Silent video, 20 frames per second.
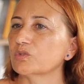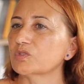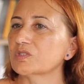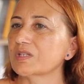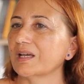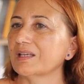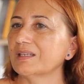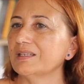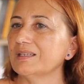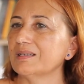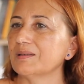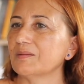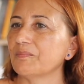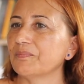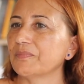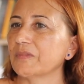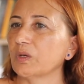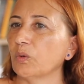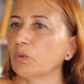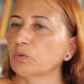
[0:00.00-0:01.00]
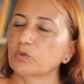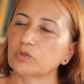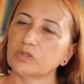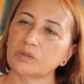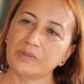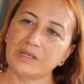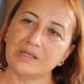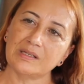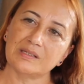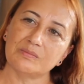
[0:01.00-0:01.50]
Sanki
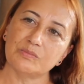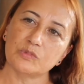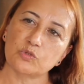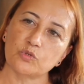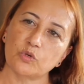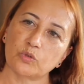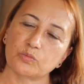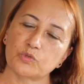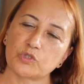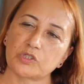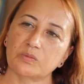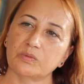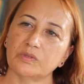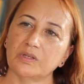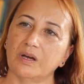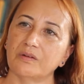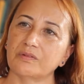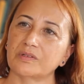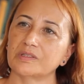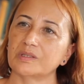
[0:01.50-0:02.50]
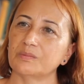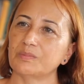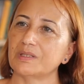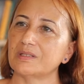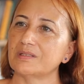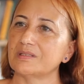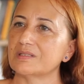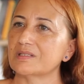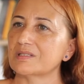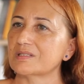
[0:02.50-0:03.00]
onunla bir ilgimiz yokmuş gibi
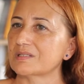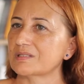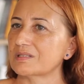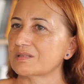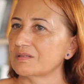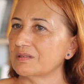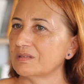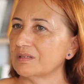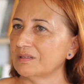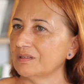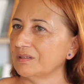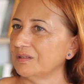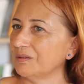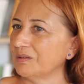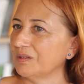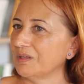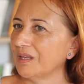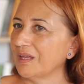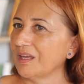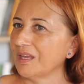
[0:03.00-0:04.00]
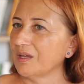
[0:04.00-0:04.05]
davranabiliriz. Ee,